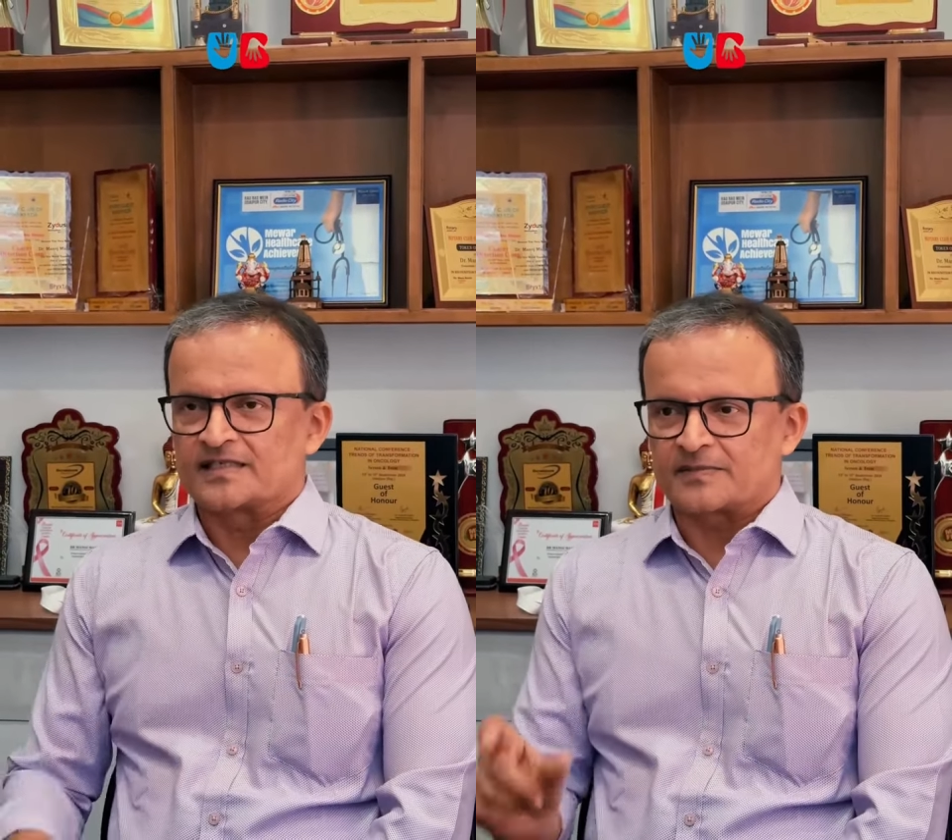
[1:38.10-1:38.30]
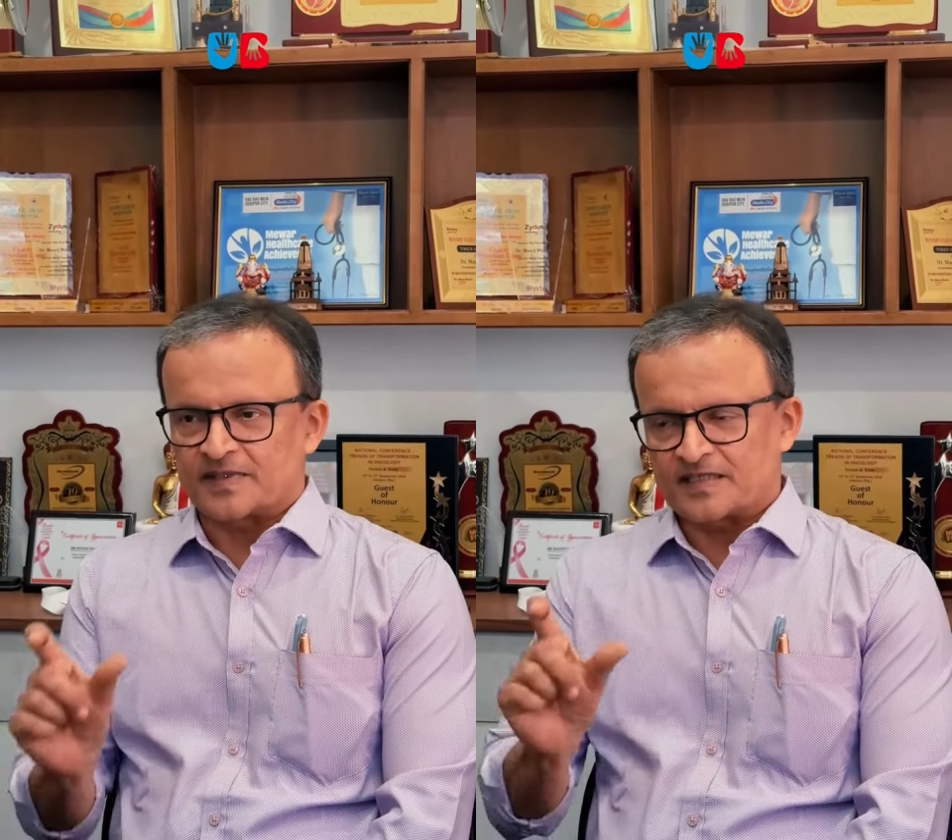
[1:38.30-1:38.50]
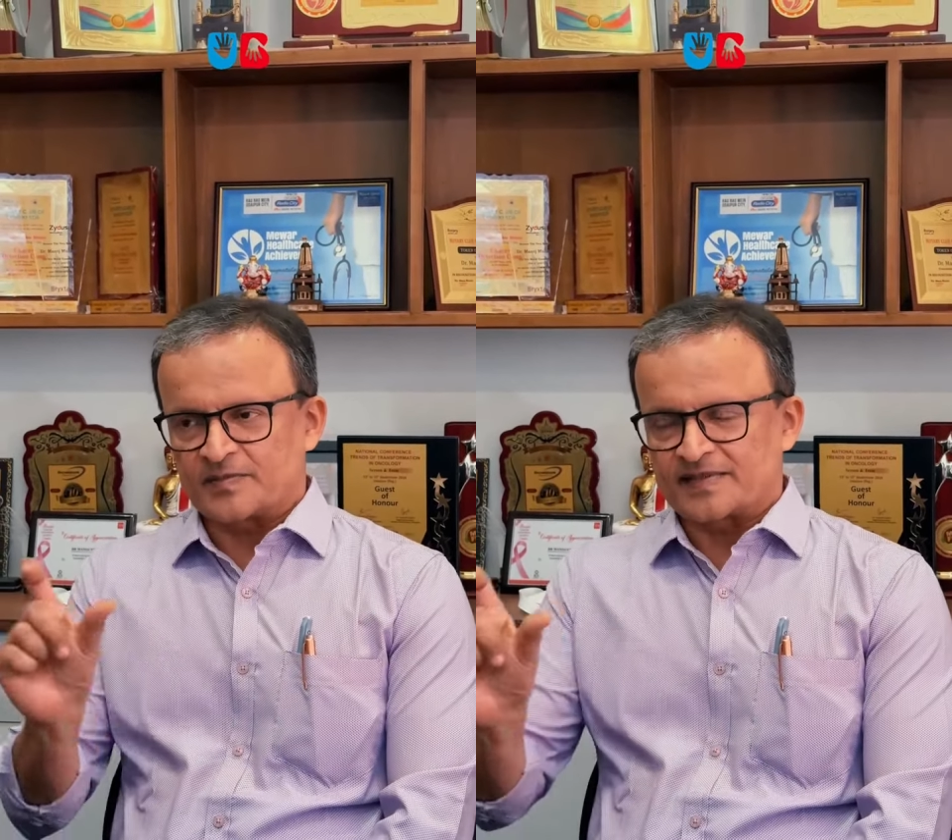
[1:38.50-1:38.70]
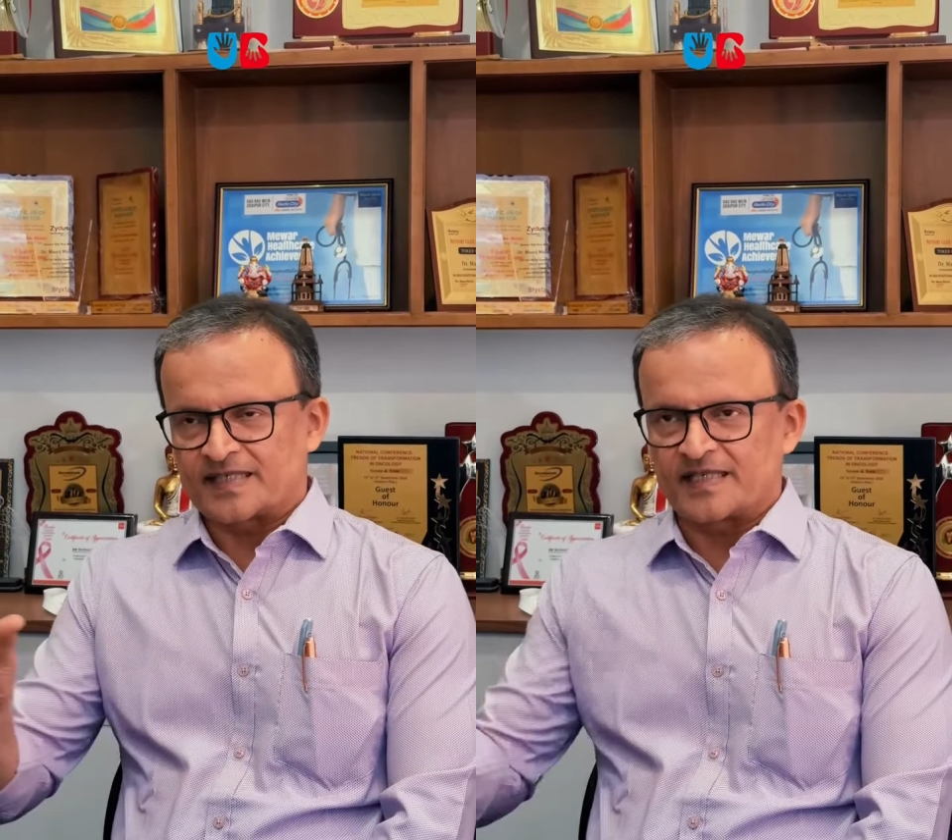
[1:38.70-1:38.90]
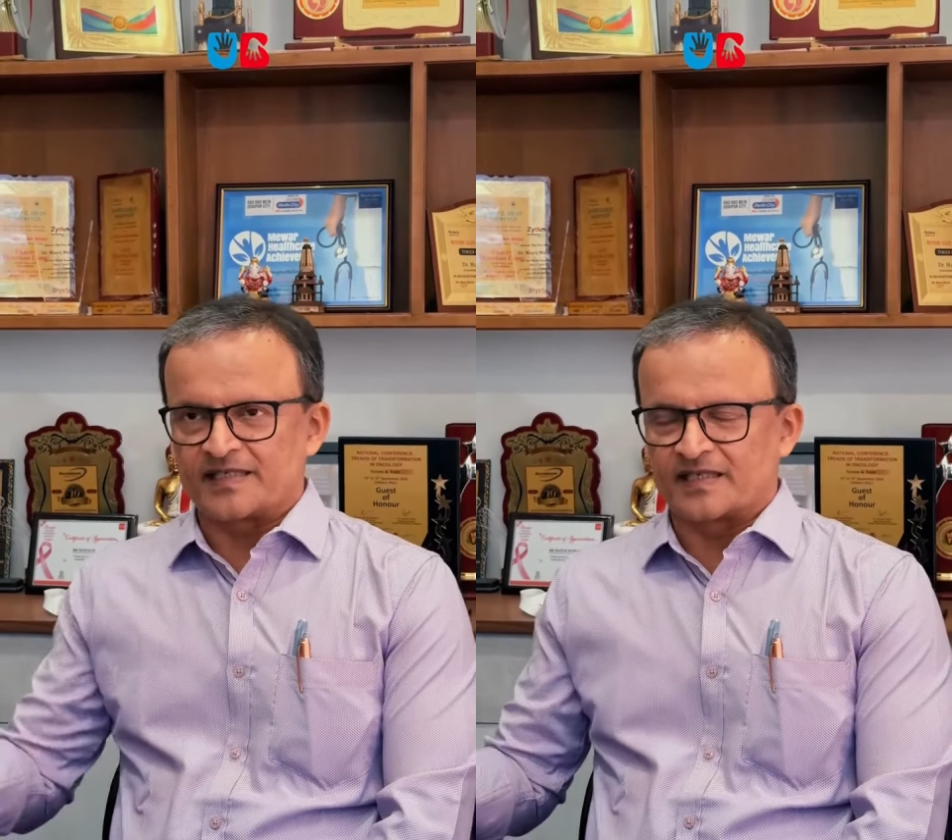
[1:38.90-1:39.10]
सबका
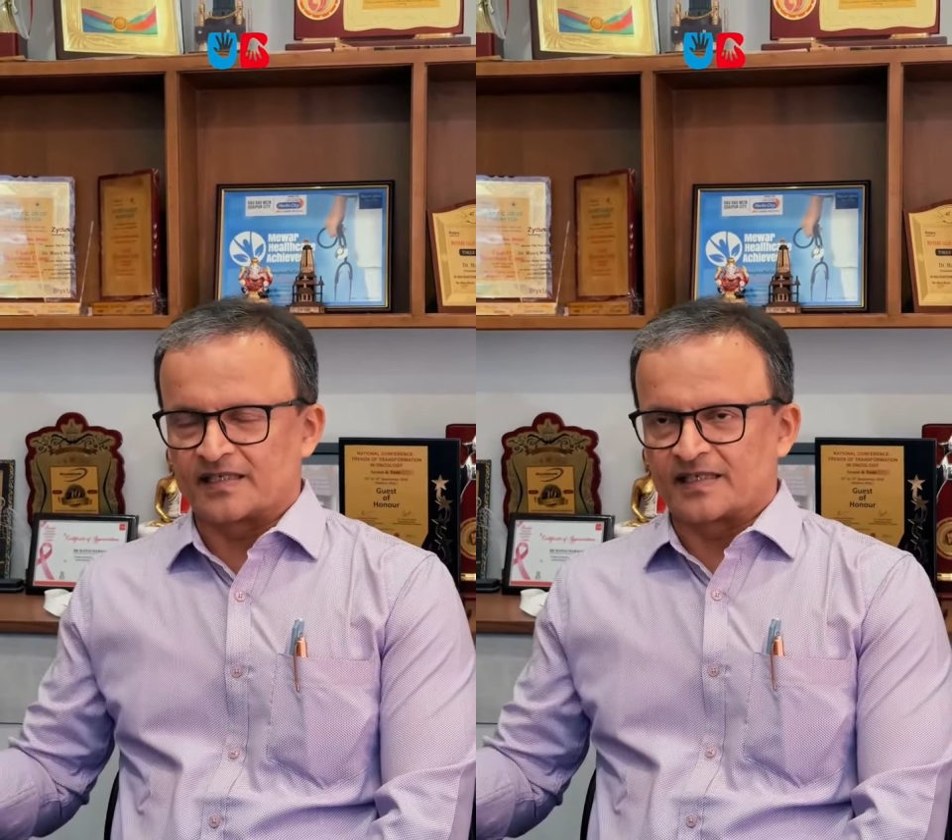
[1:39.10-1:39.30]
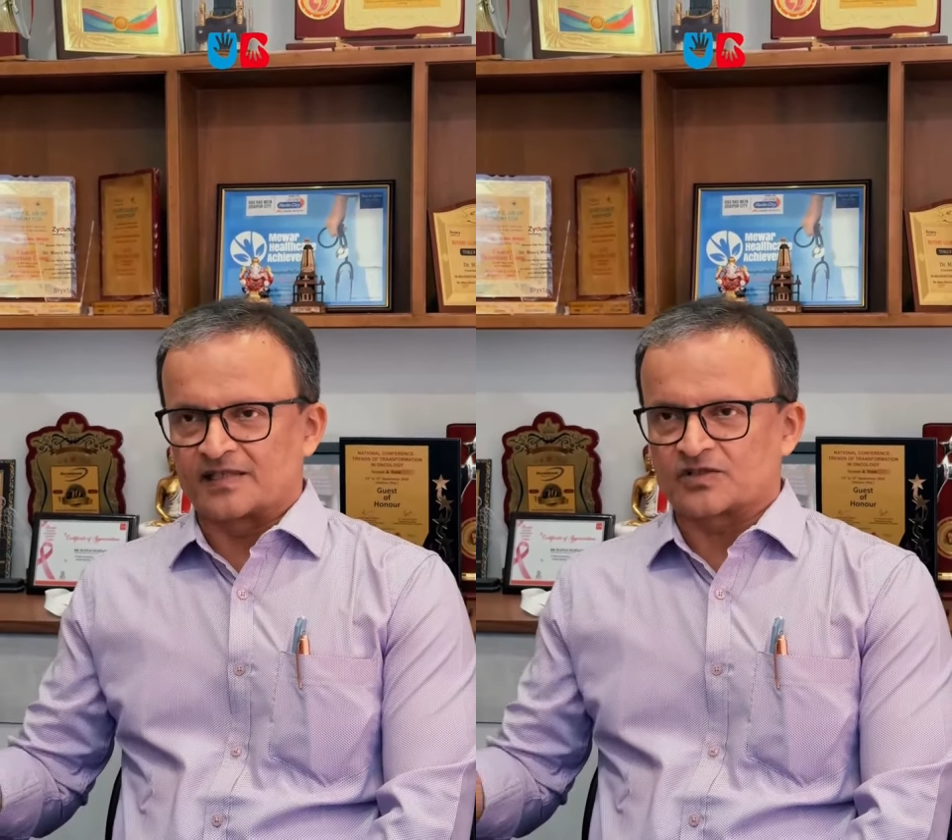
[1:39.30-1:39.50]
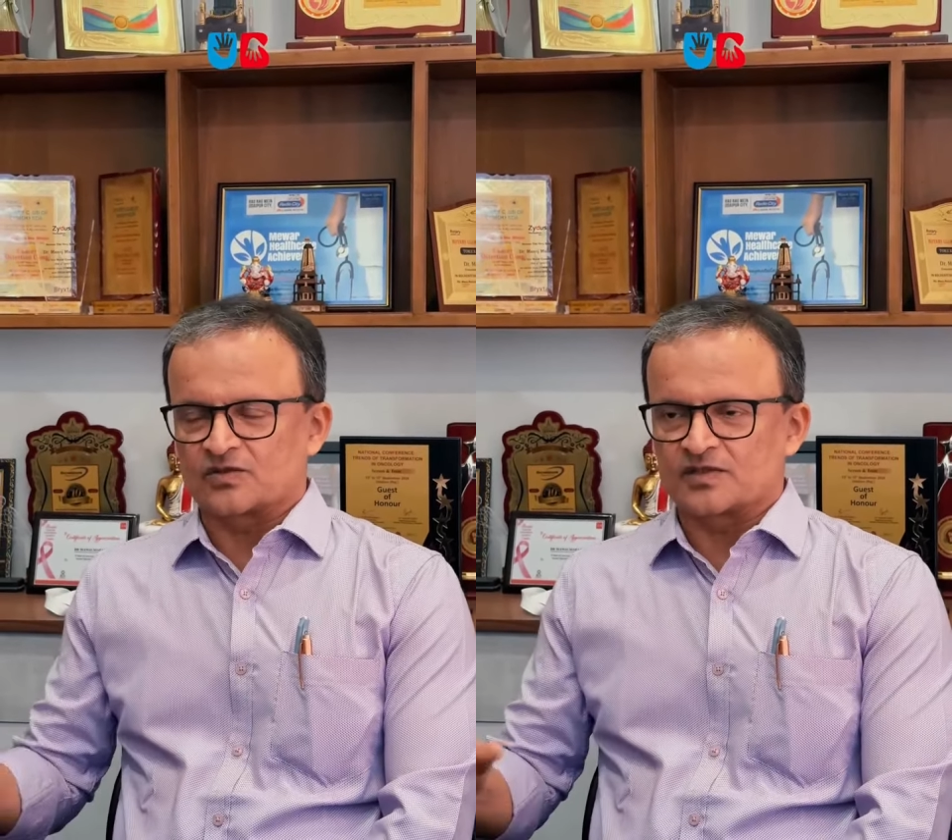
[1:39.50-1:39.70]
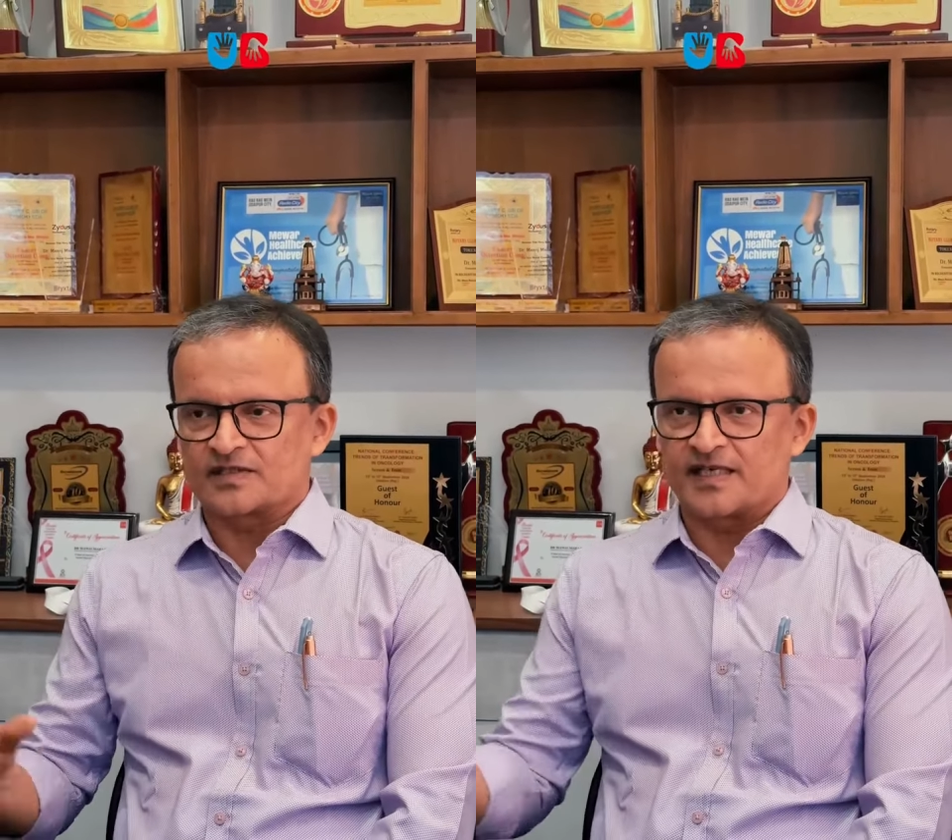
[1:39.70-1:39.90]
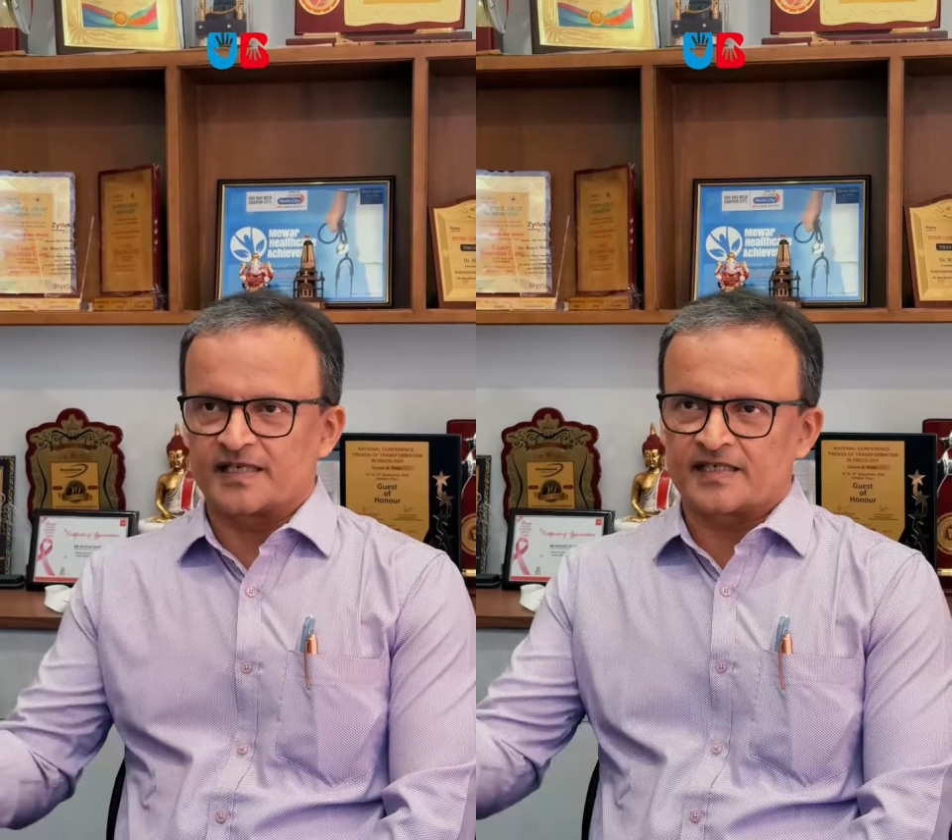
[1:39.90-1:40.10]
स्पेशलिटी अलग है तो
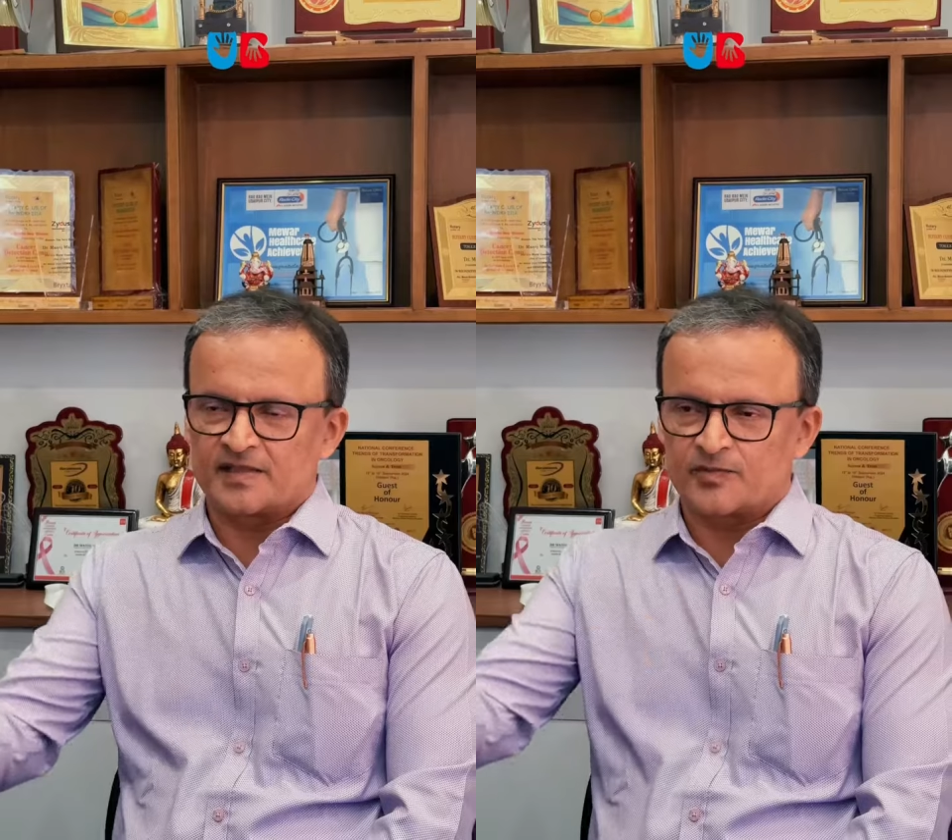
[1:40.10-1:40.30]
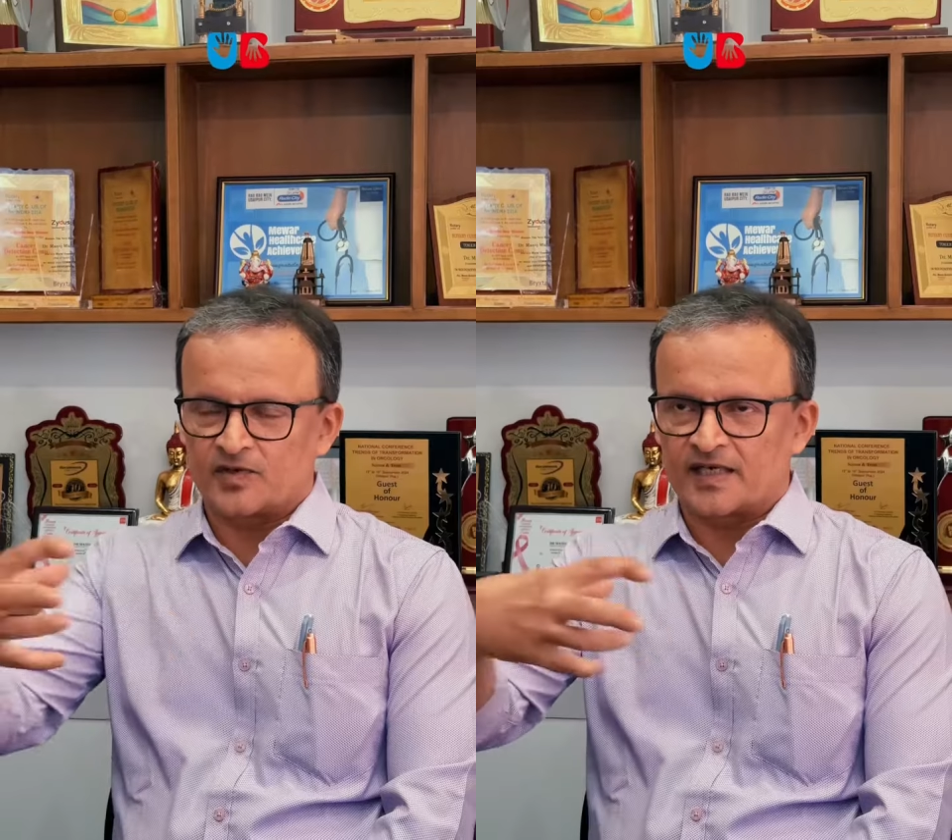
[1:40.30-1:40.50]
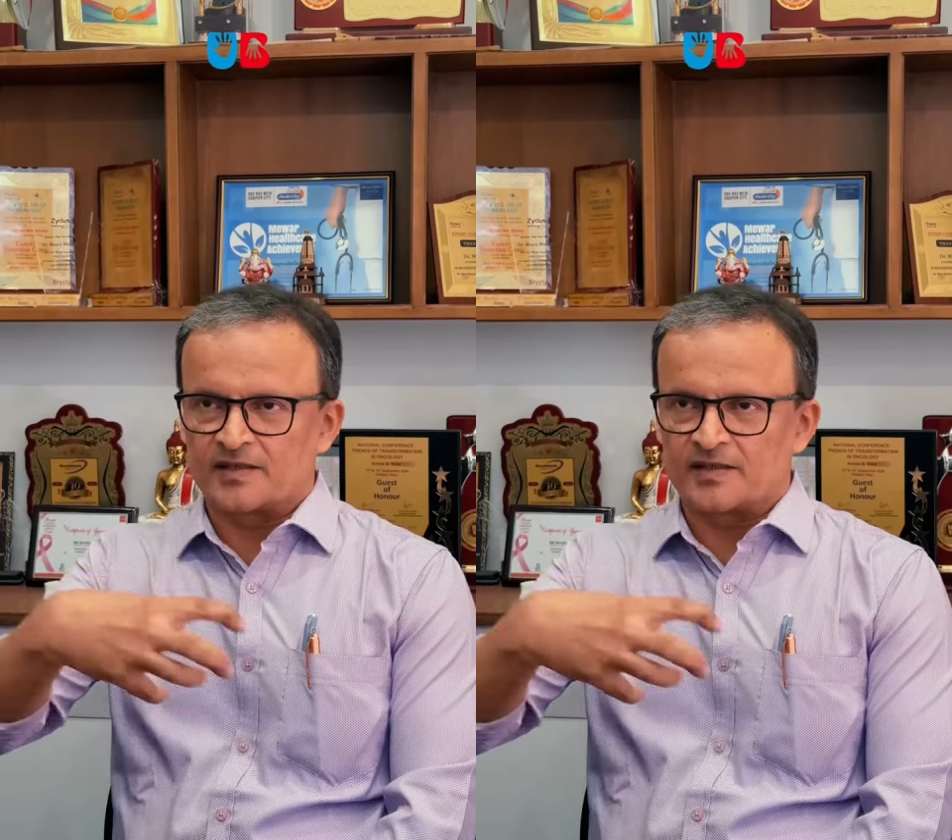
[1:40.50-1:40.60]
उस एक ही पूरे